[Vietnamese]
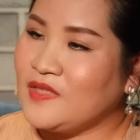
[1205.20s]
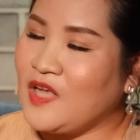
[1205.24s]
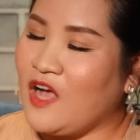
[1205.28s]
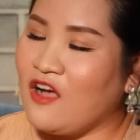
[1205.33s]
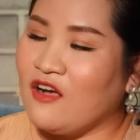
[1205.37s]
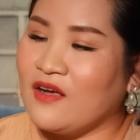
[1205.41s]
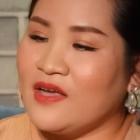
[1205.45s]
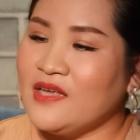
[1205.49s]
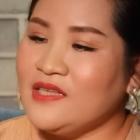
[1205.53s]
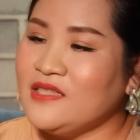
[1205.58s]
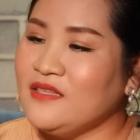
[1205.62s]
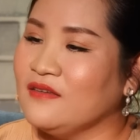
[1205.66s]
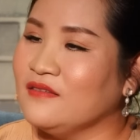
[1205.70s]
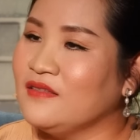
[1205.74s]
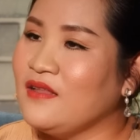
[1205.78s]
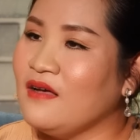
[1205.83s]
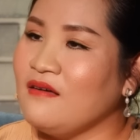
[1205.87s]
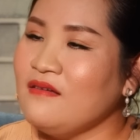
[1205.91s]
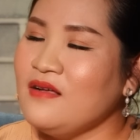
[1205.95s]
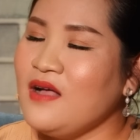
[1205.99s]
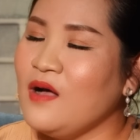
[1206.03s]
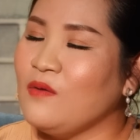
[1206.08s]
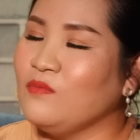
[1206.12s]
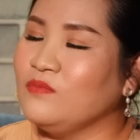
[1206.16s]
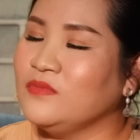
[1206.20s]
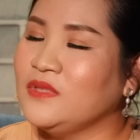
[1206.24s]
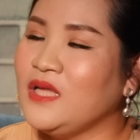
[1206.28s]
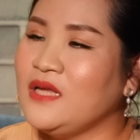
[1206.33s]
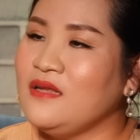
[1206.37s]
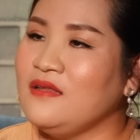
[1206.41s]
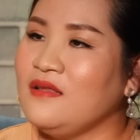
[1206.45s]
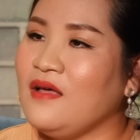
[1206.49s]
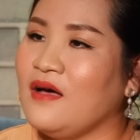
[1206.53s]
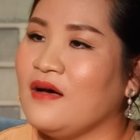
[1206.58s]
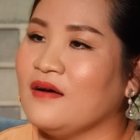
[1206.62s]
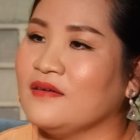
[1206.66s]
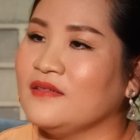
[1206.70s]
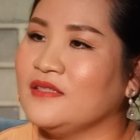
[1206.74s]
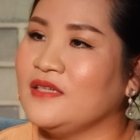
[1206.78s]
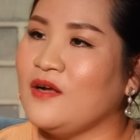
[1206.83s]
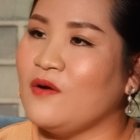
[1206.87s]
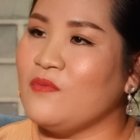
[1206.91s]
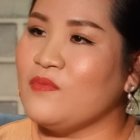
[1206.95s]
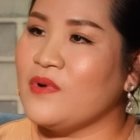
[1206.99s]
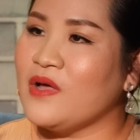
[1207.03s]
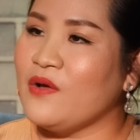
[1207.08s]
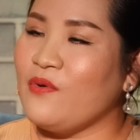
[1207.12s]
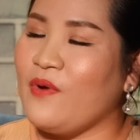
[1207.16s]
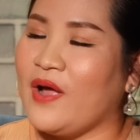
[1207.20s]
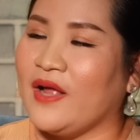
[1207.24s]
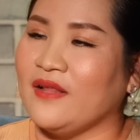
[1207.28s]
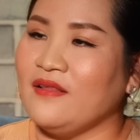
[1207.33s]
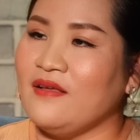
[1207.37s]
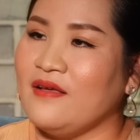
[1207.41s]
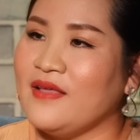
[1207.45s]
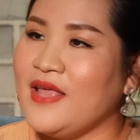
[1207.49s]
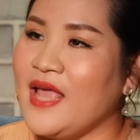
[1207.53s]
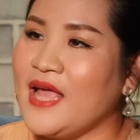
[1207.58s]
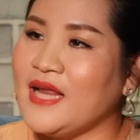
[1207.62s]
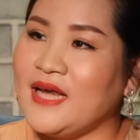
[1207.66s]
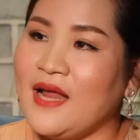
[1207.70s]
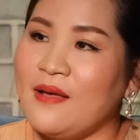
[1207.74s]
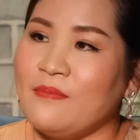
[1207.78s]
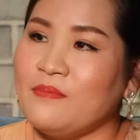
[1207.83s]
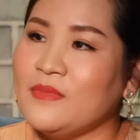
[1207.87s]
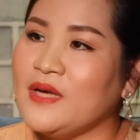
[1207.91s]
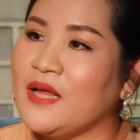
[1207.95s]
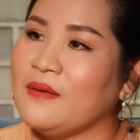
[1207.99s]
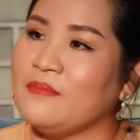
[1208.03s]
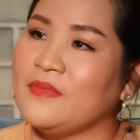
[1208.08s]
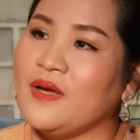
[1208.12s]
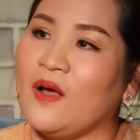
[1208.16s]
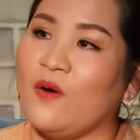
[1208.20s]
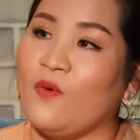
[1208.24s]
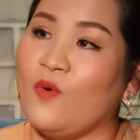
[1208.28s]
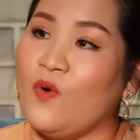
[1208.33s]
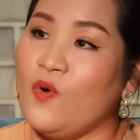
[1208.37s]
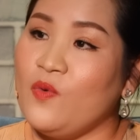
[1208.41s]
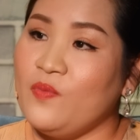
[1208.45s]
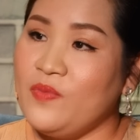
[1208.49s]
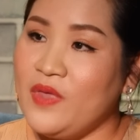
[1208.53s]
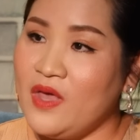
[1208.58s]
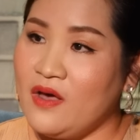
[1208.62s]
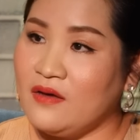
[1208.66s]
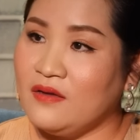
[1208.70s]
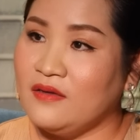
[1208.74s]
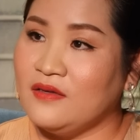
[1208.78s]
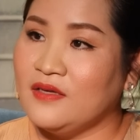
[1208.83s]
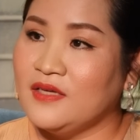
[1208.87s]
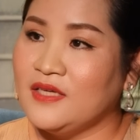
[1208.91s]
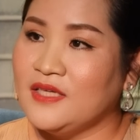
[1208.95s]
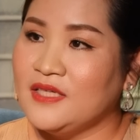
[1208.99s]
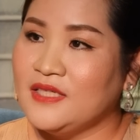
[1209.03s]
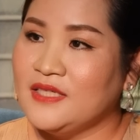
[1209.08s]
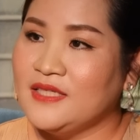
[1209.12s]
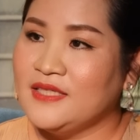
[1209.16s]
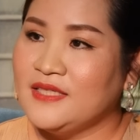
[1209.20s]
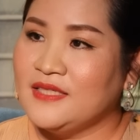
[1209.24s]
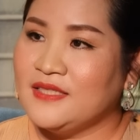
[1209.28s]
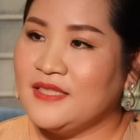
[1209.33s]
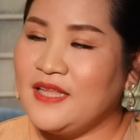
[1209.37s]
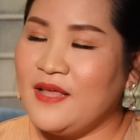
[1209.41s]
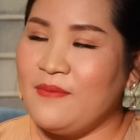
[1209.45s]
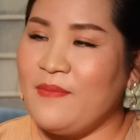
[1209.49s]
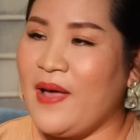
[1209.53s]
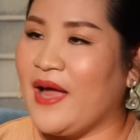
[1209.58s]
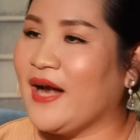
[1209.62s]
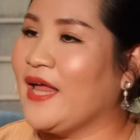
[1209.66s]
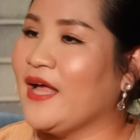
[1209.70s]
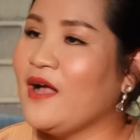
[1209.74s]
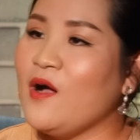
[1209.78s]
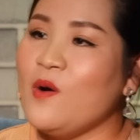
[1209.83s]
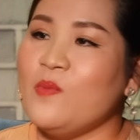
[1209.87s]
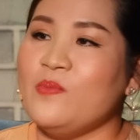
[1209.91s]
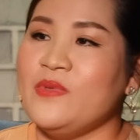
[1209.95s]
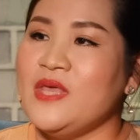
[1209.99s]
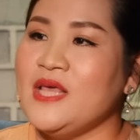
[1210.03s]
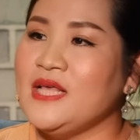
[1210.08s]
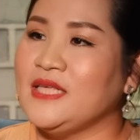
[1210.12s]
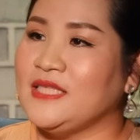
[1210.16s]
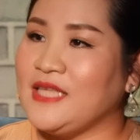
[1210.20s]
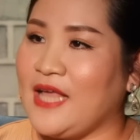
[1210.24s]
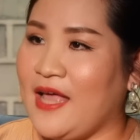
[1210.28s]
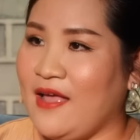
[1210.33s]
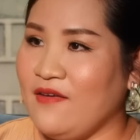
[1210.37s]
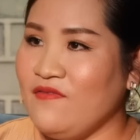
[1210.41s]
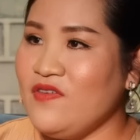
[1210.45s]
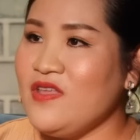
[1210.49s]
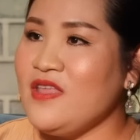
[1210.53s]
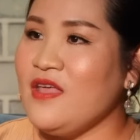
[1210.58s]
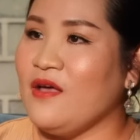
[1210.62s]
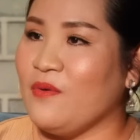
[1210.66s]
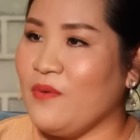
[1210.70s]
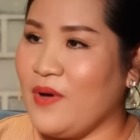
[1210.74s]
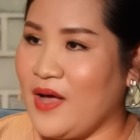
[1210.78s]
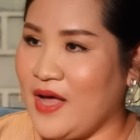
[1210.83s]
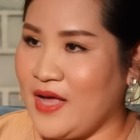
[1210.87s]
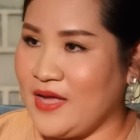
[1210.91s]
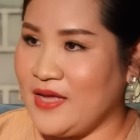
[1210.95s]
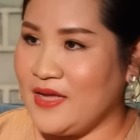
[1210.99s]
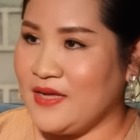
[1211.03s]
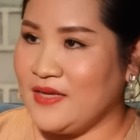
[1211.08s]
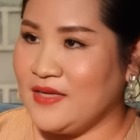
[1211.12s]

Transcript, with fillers: Còn cái sự tấn công tinh thần trong cái khoảng thời gian 5 năm đầu hôn nhân thì bạn lại không chia sẻ với nhà ngoại.